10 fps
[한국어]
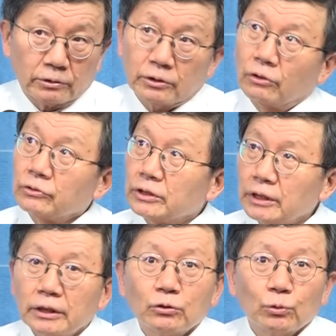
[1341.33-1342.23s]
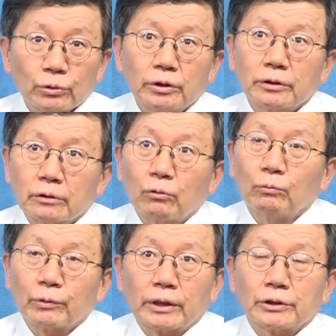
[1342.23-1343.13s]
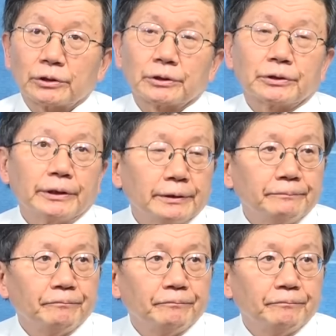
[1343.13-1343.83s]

경제 쪽 일 공부를 하셨을까요?